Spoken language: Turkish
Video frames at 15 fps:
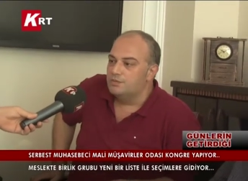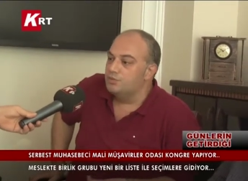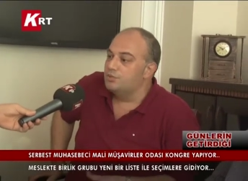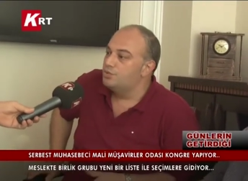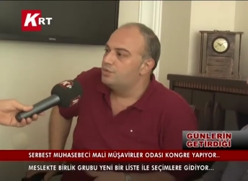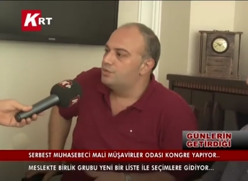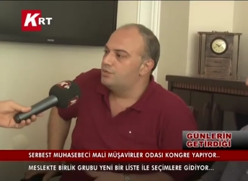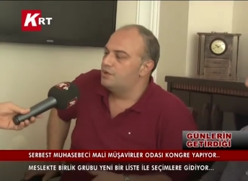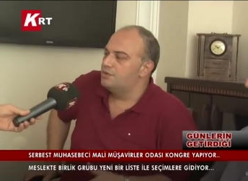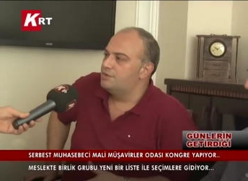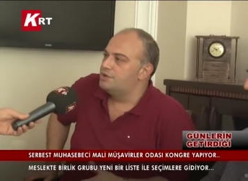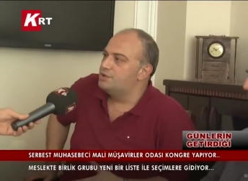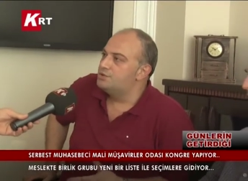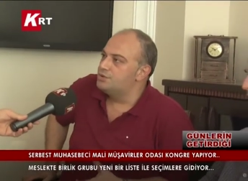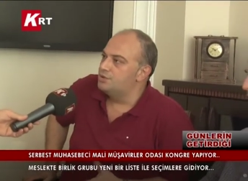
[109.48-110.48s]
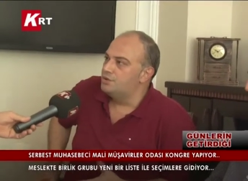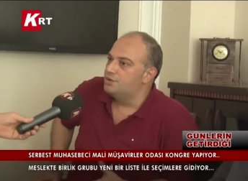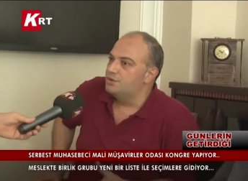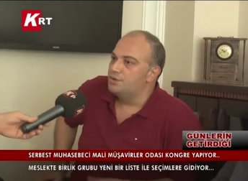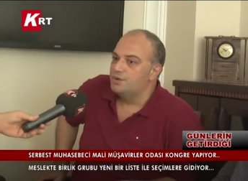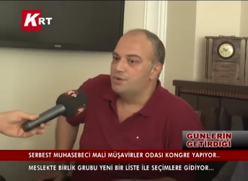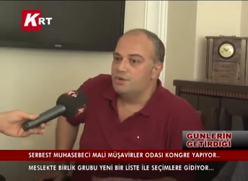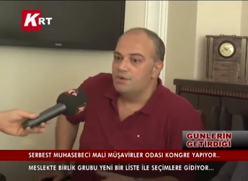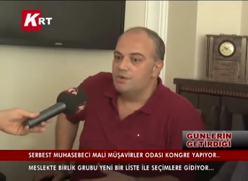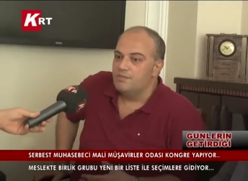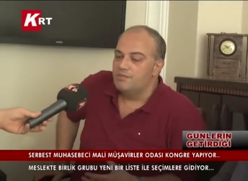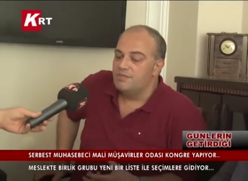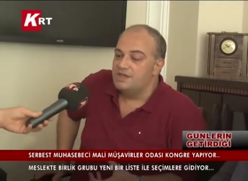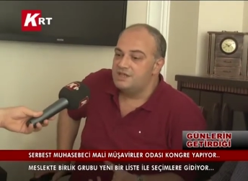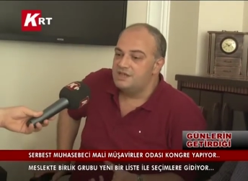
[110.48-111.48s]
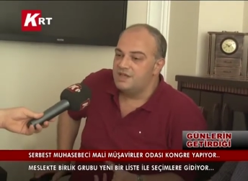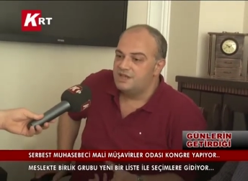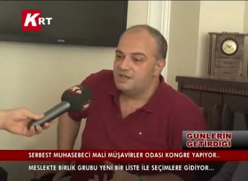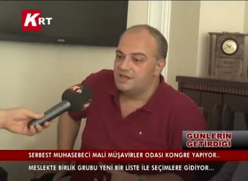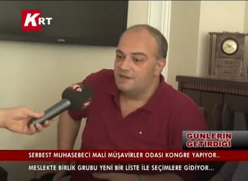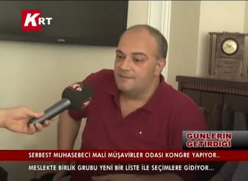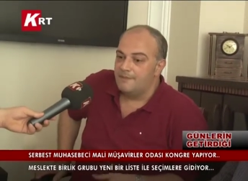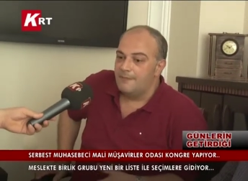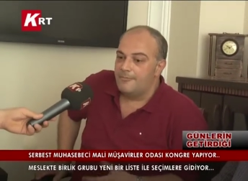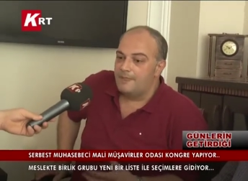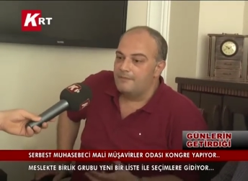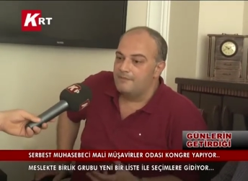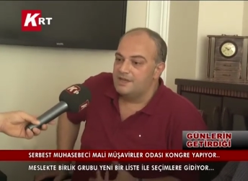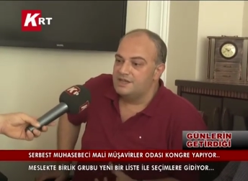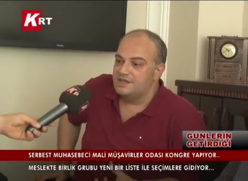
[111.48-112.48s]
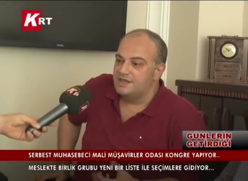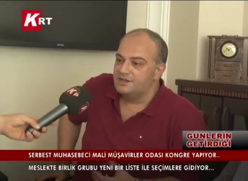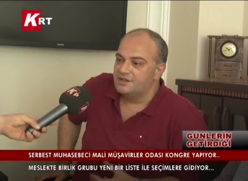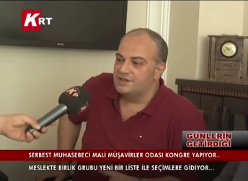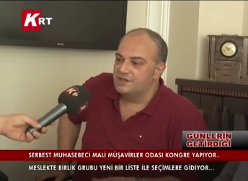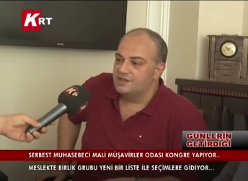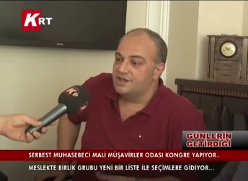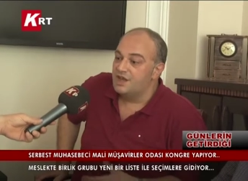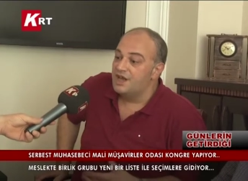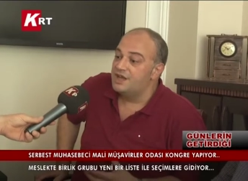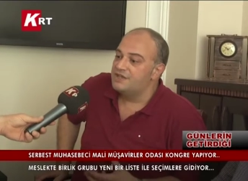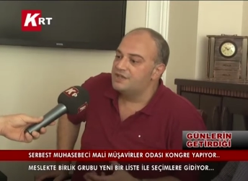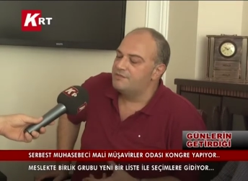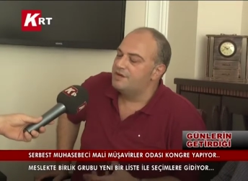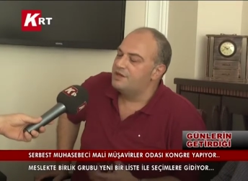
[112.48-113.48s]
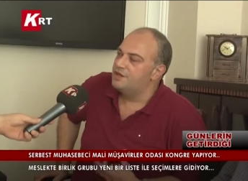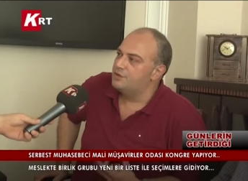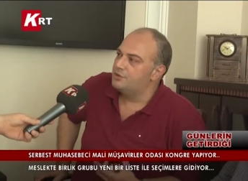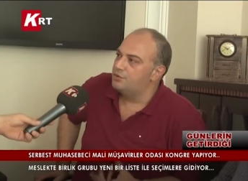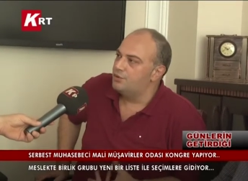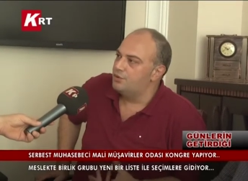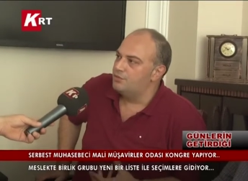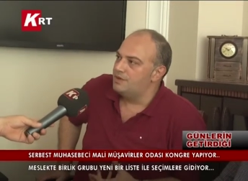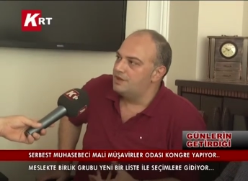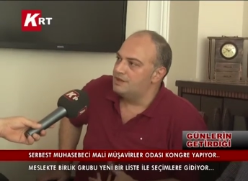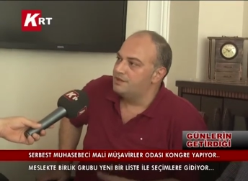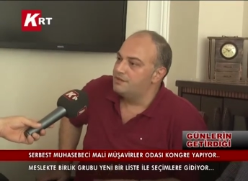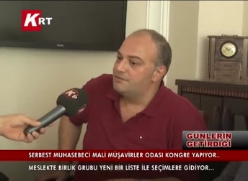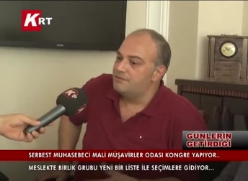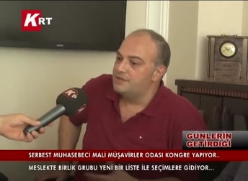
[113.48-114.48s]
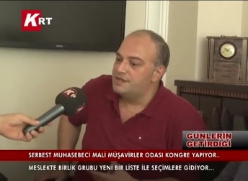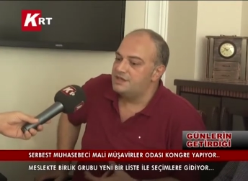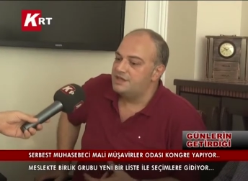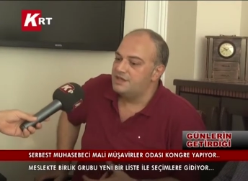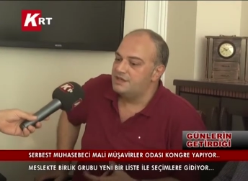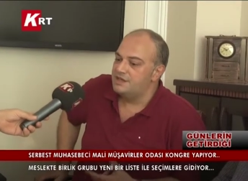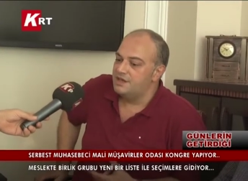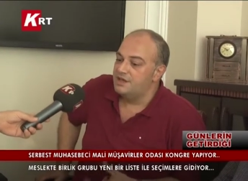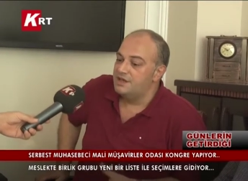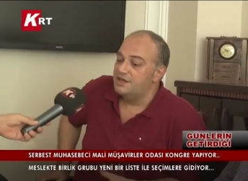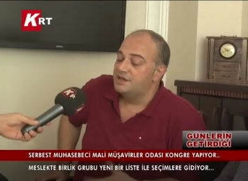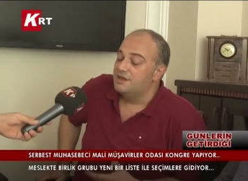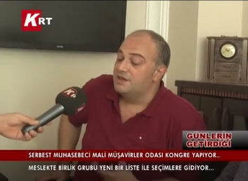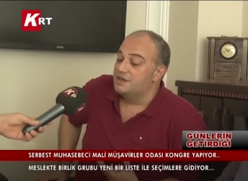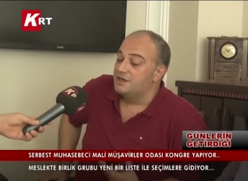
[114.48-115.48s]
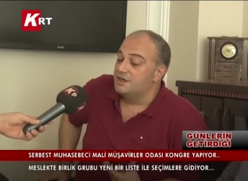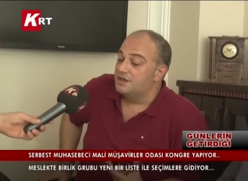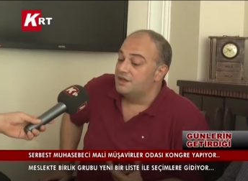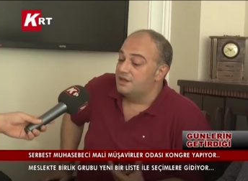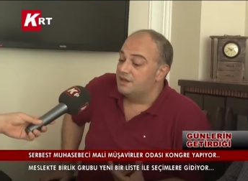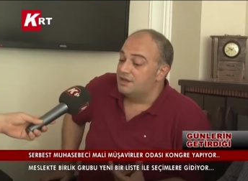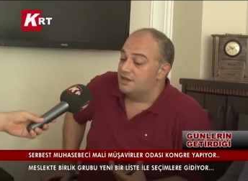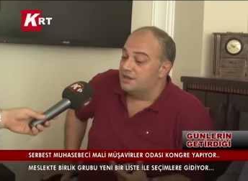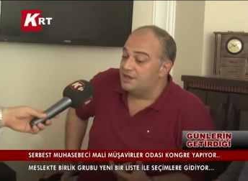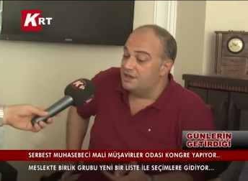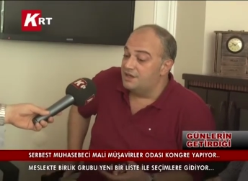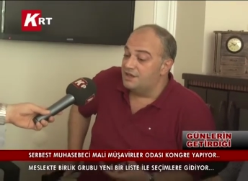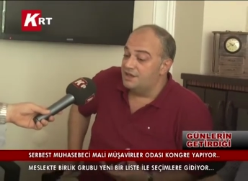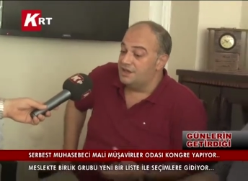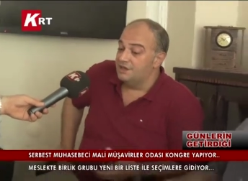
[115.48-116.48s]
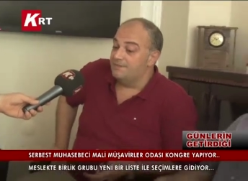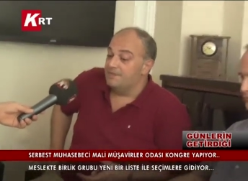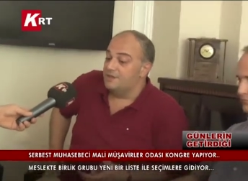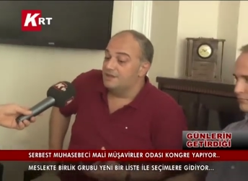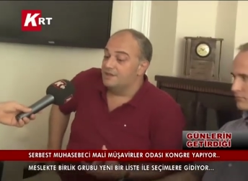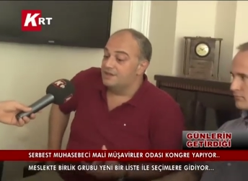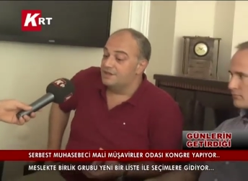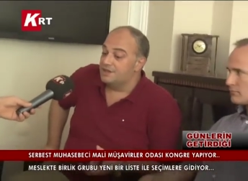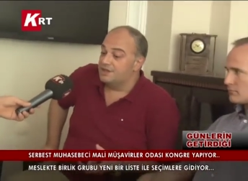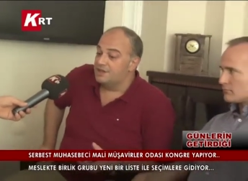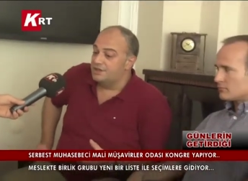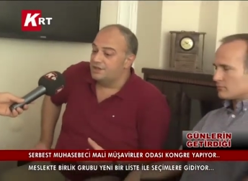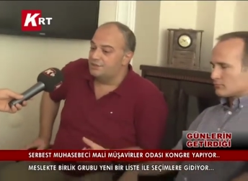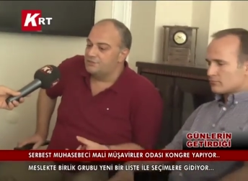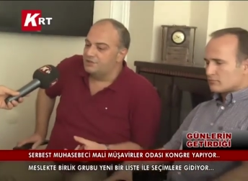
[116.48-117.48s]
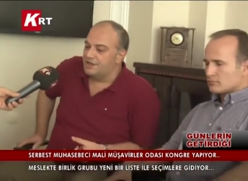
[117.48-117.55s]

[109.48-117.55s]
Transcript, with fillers: Bu grubun amacı şu. Meslekte meslektaşın her zaman yanında olmak. Meslekte ilgili yasaların